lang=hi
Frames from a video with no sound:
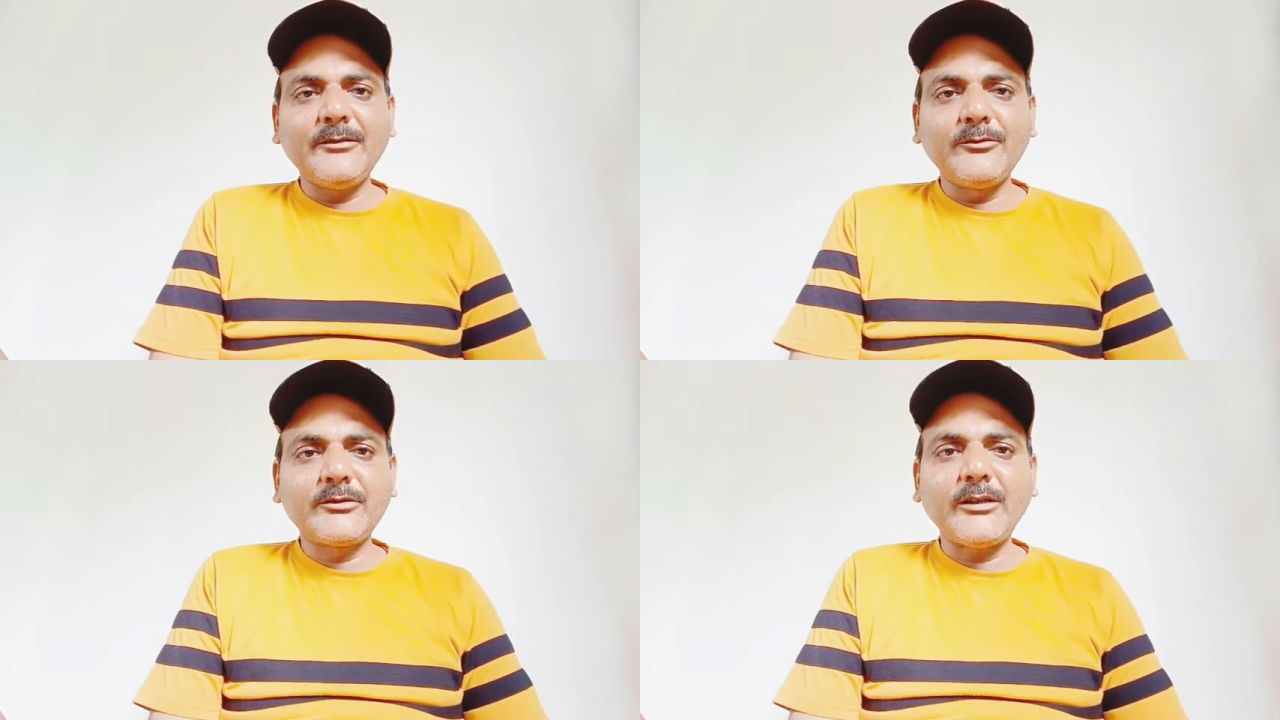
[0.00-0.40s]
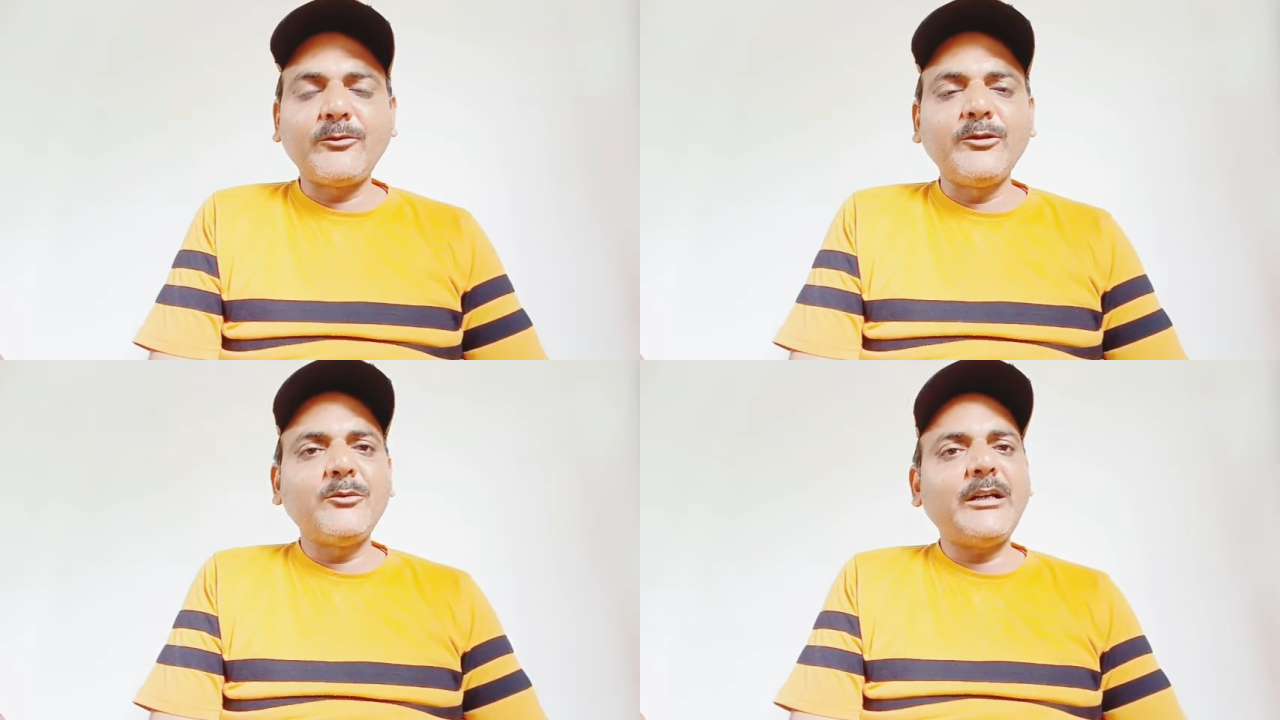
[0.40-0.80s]
उसका
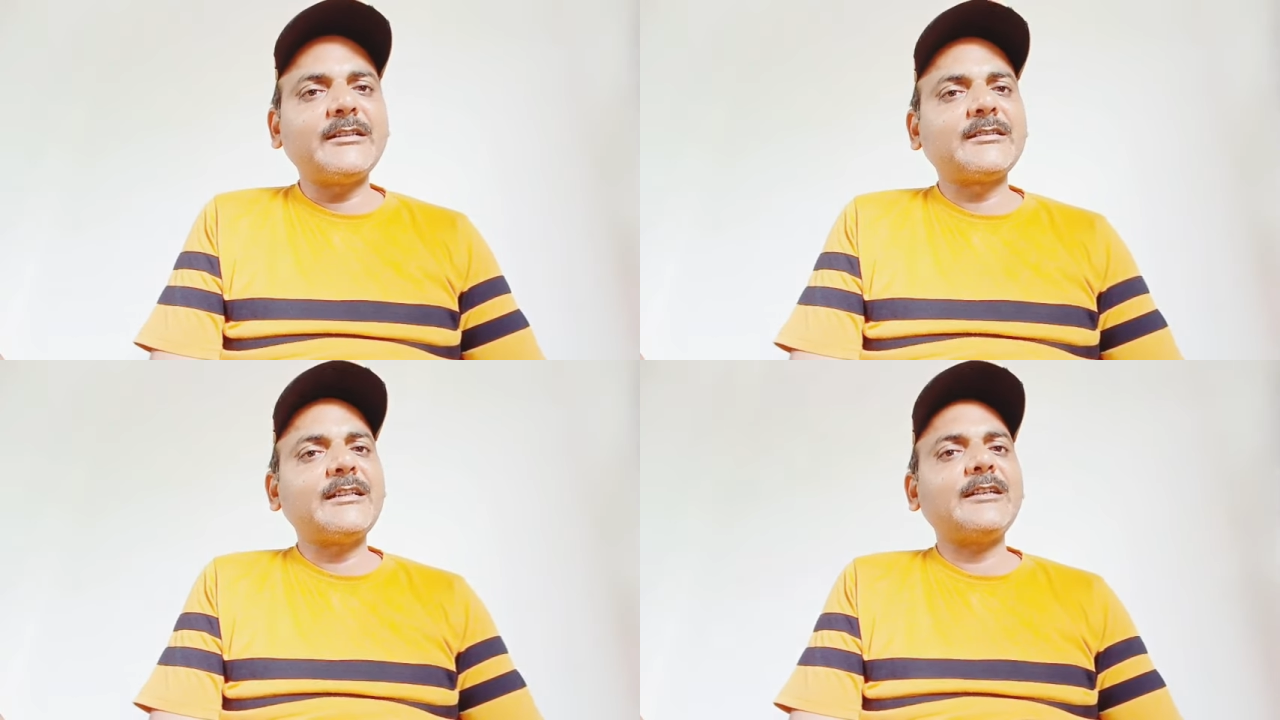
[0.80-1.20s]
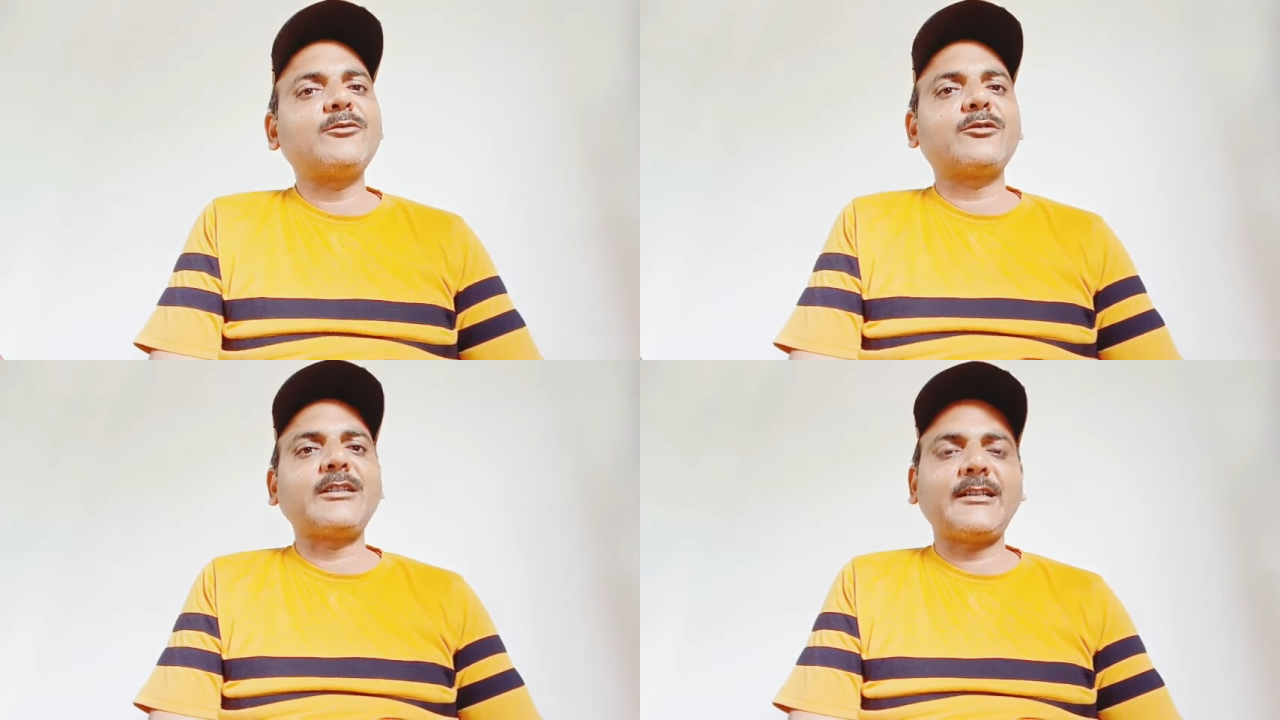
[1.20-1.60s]
कोई वारिस नहीं तो
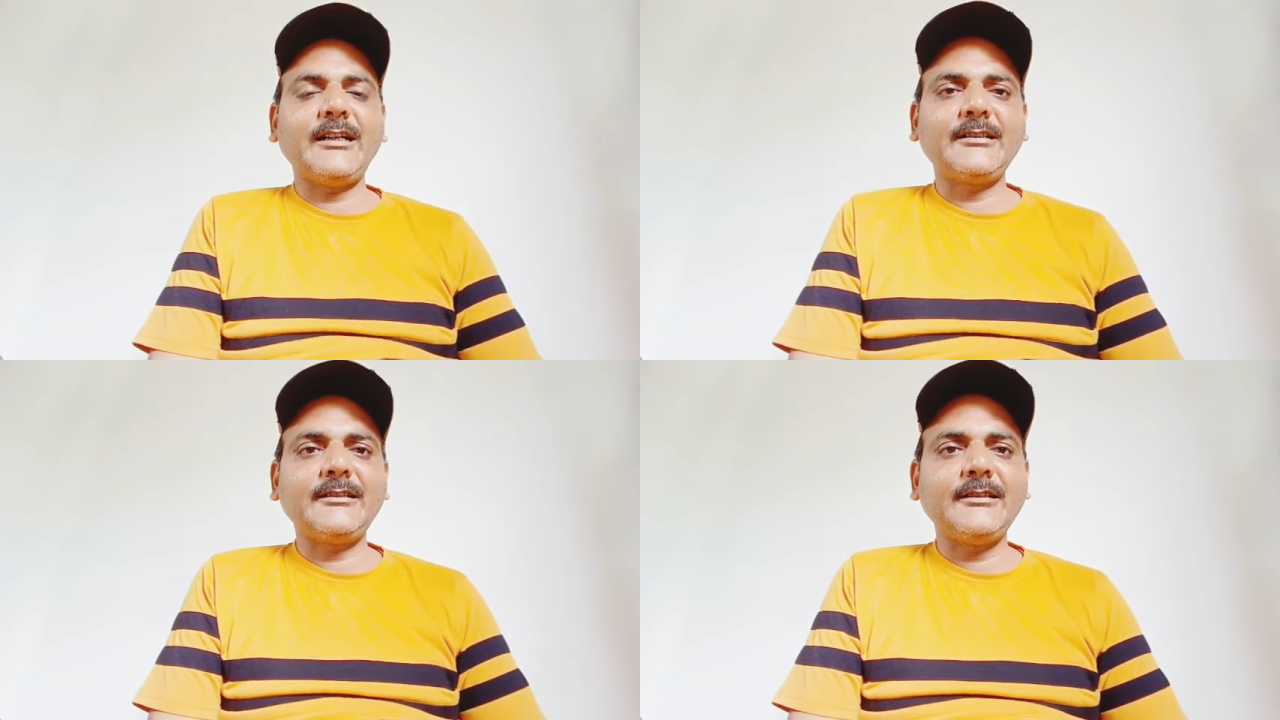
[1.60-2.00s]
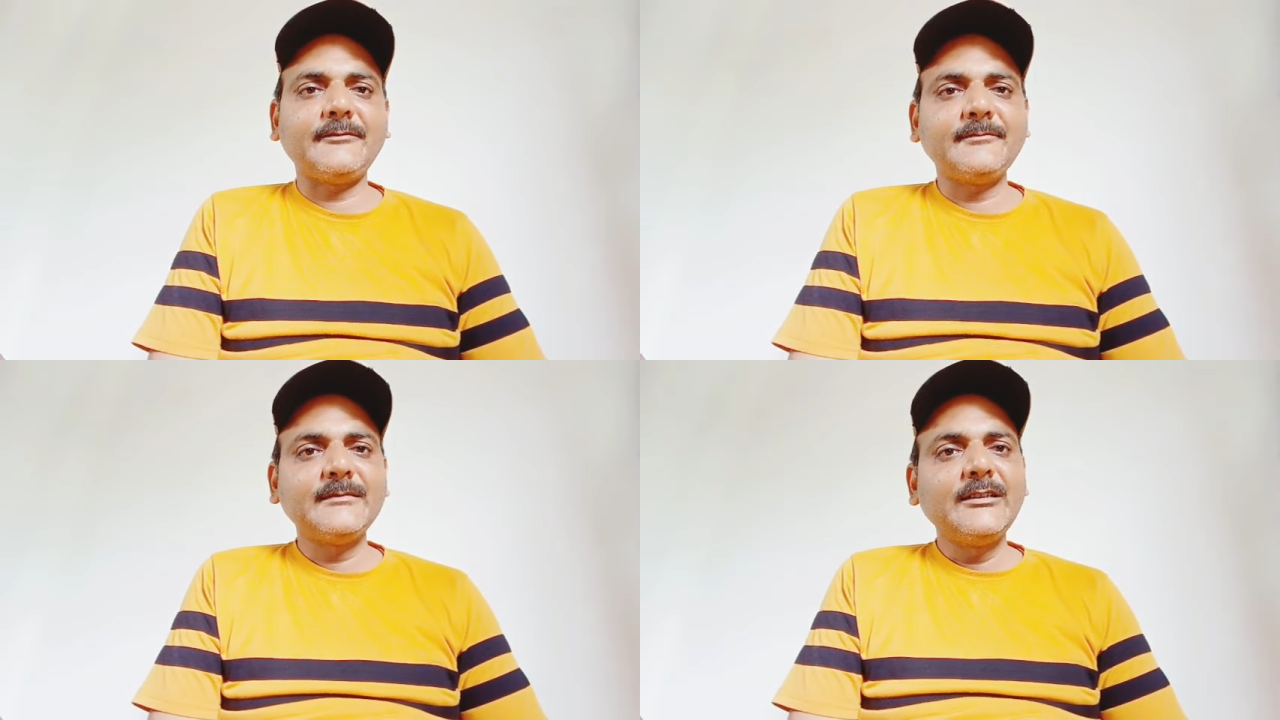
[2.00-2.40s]
वो सरकार की है
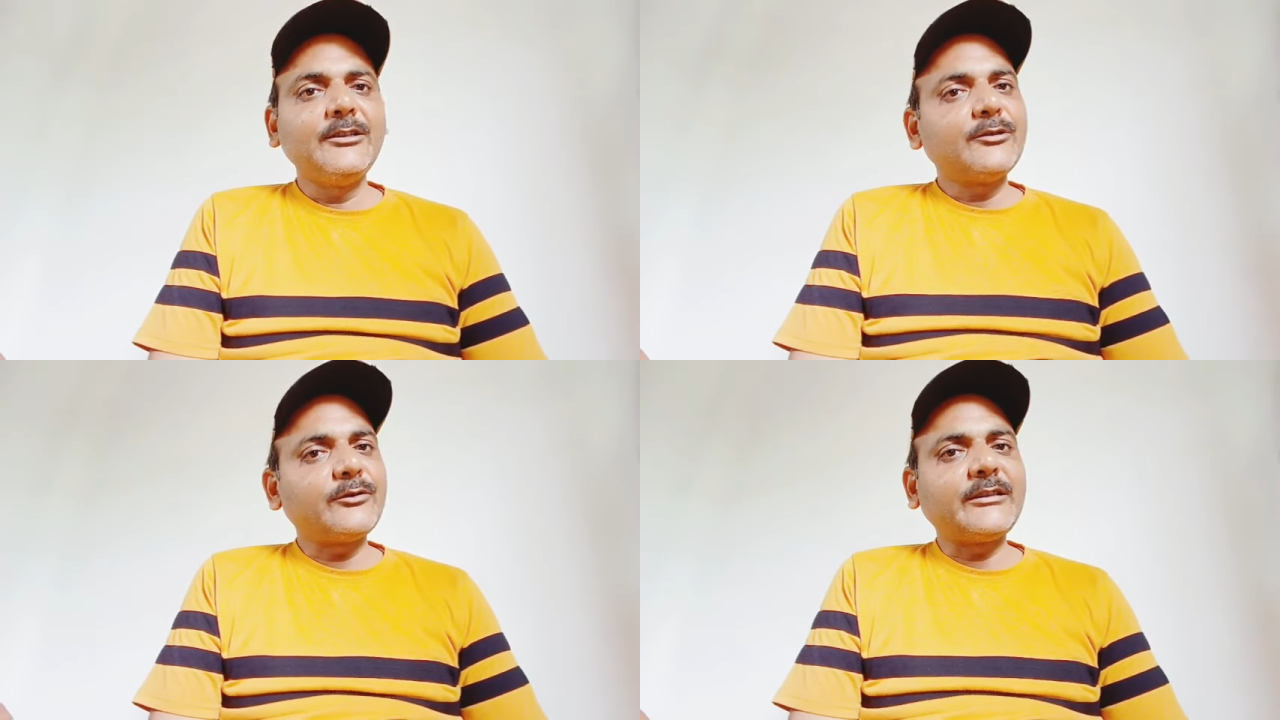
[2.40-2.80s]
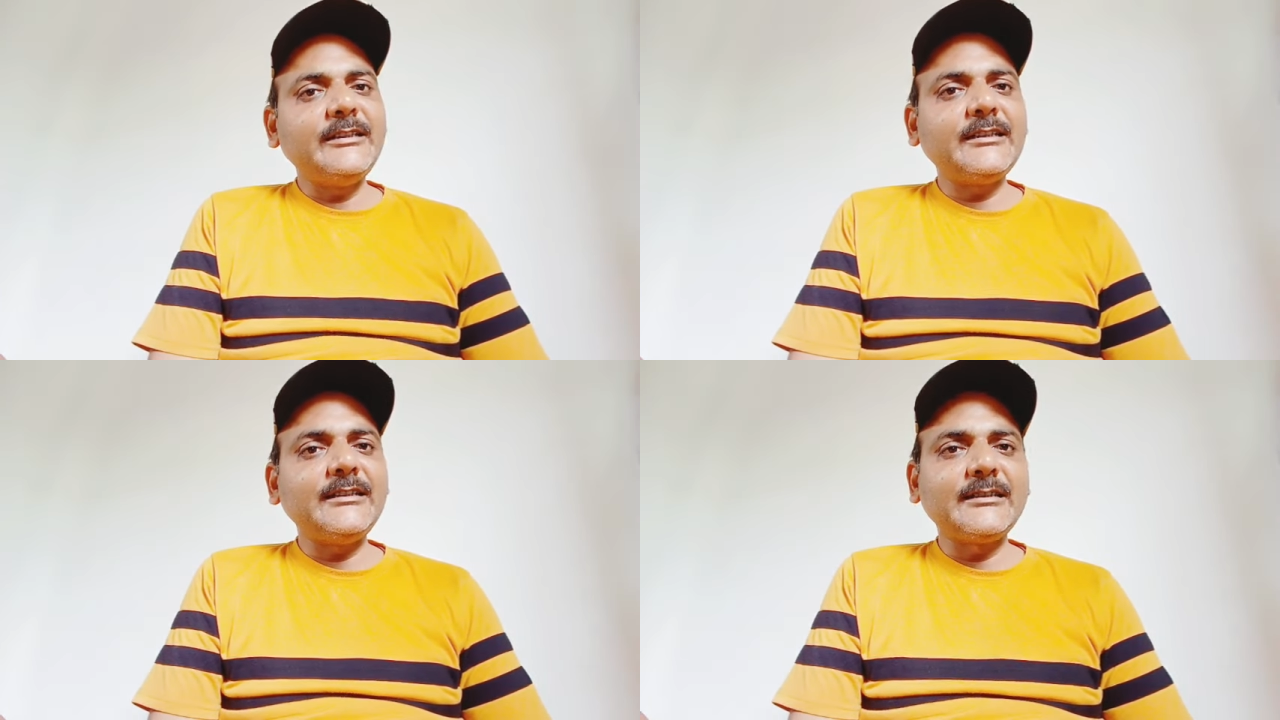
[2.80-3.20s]
तो
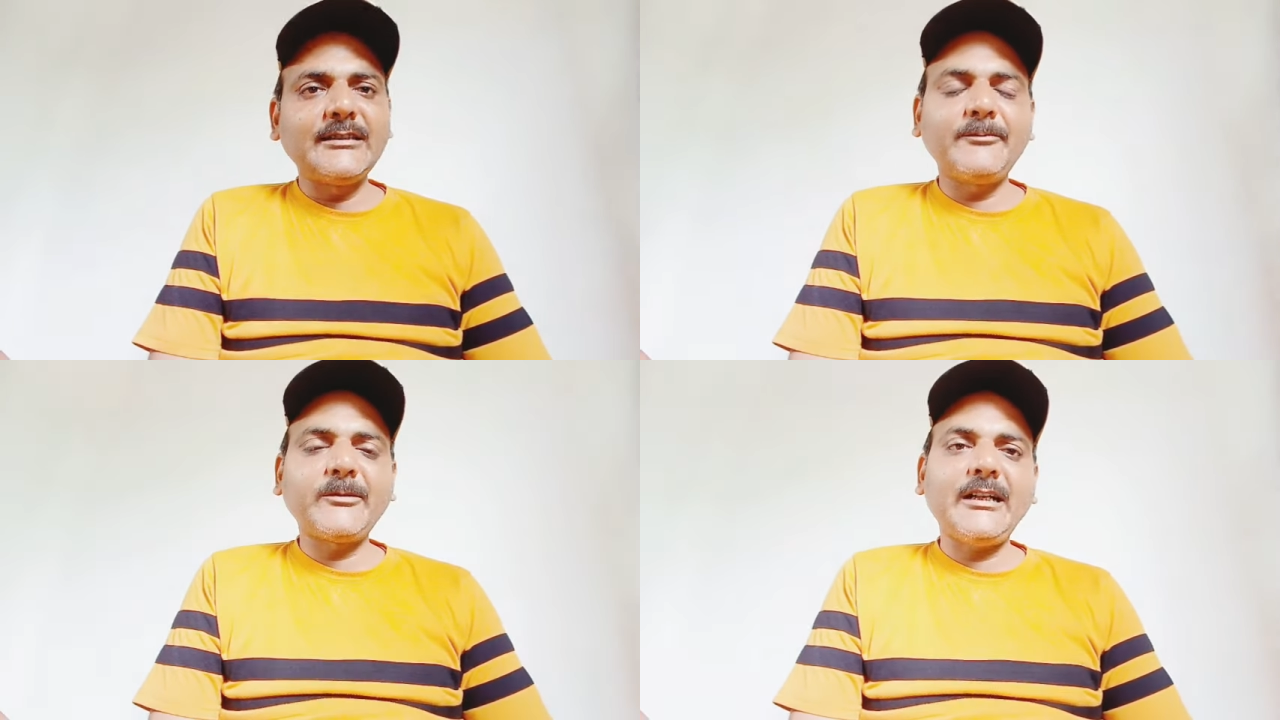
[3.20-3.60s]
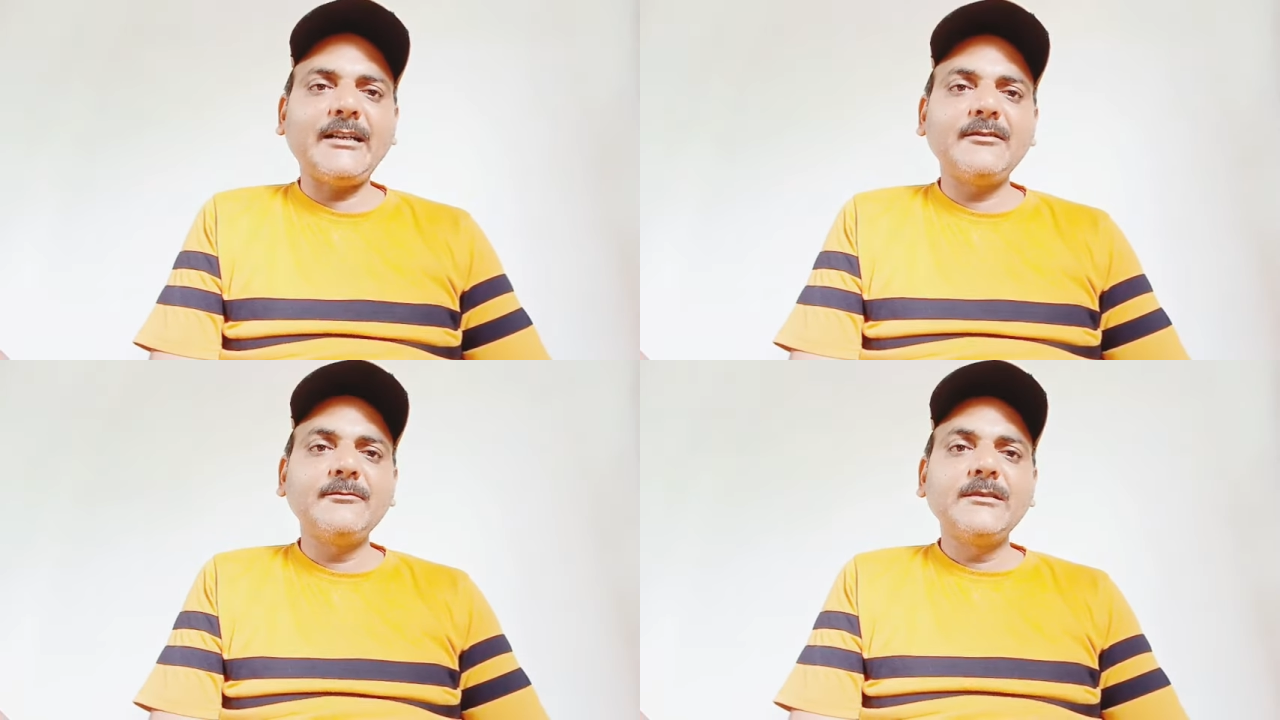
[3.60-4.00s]
ठीक इसी प्रकार